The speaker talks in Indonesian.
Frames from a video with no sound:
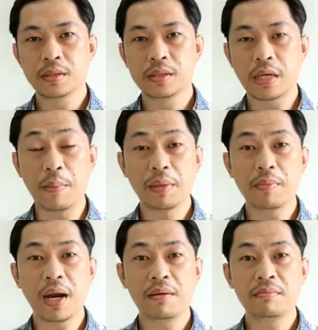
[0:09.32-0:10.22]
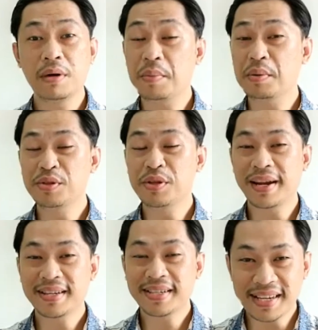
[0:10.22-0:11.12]
Selamat malam Bapak Ibu
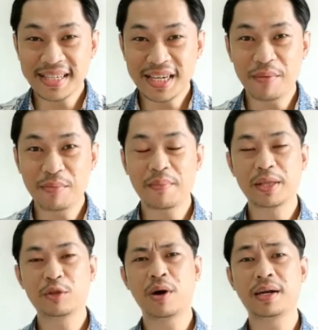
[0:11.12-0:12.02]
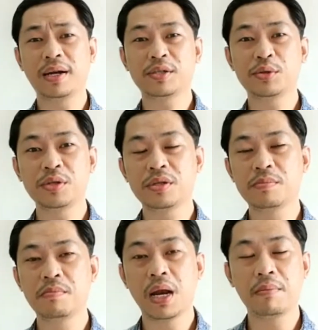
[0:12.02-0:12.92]
Saudara yang saya kasih dalam nama Tuhan Yesus.
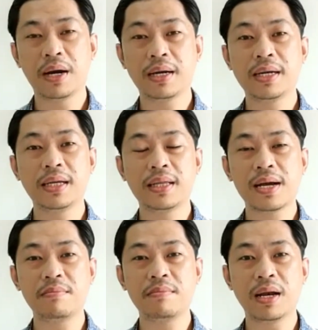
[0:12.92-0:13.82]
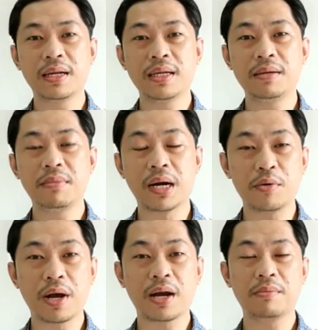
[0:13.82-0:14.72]
Malam hari ini kita kembali
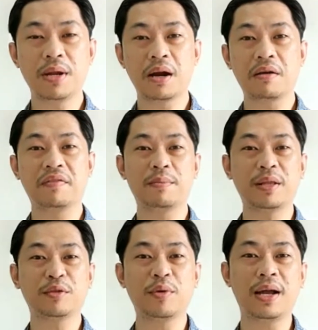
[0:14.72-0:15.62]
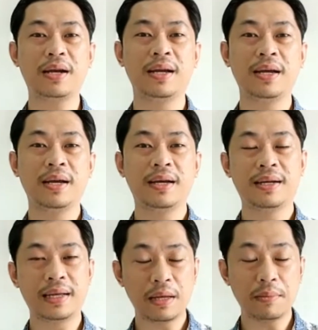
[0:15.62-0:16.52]
merenungkan benar firman Tuhan.
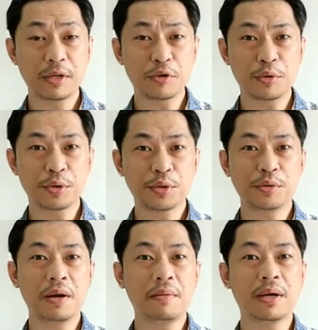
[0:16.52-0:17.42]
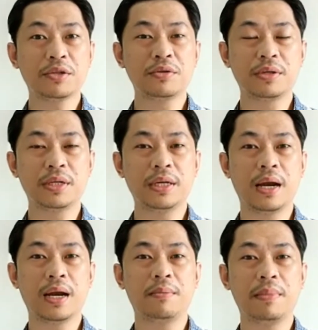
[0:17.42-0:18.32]
Kita bersyukur sudah masuk di
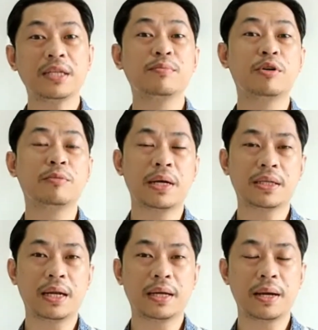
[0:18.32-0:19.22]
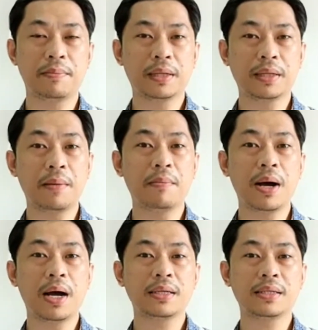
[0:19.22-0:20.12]
dalam Mazmur pasal yang
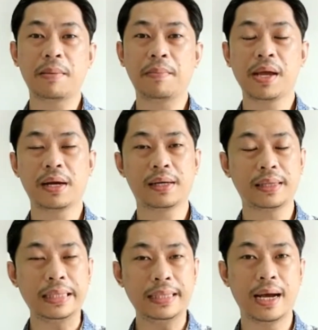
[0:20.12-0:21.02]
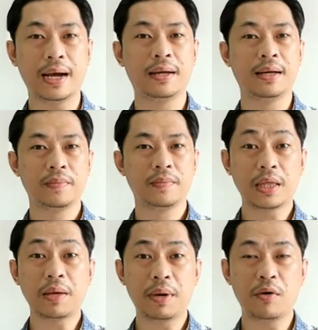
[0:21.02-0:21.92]
pertama sampai yang ketiga.
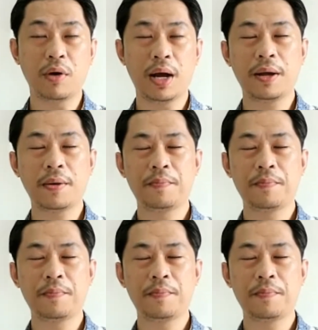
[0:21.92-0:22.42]
Kita berdoa,